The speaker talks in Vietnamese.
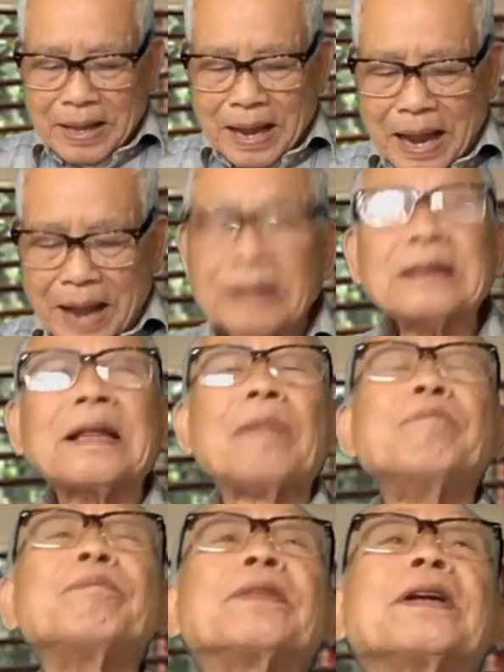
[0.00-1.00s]
À,
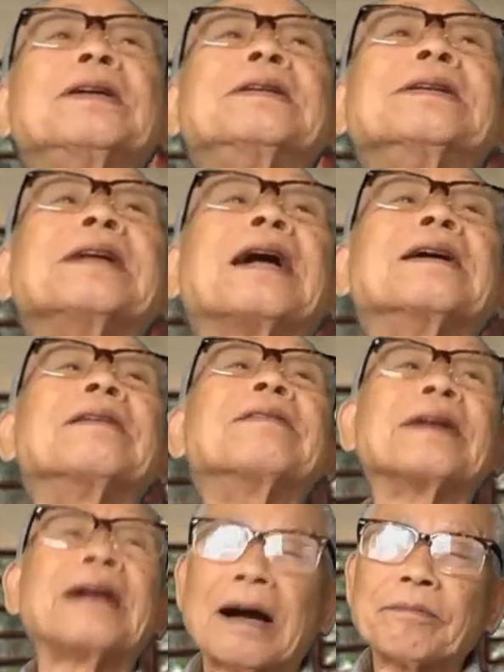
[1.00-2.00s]
tâm thư của nhà nước
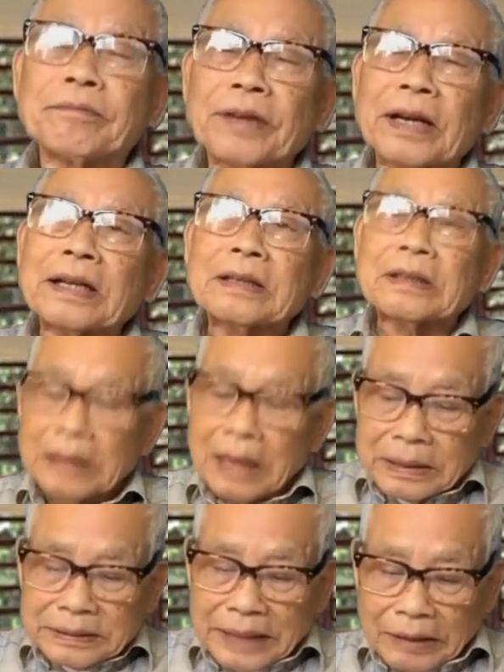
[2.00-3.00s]
Việt Nam, vì
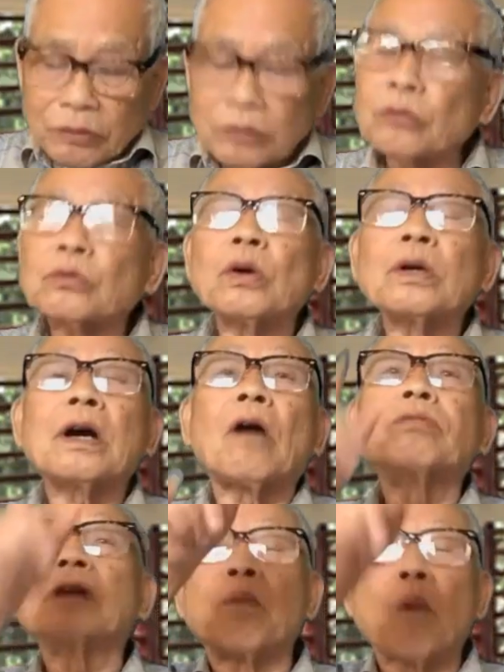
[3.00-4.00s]
sách của chúng tôi
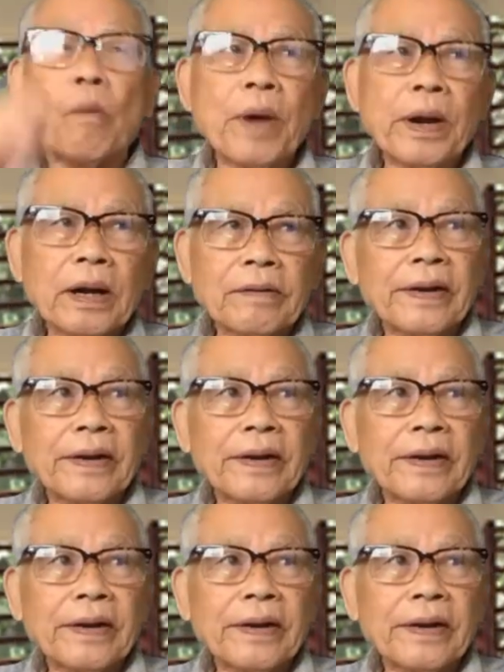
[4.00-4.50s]
không được phổ biến ở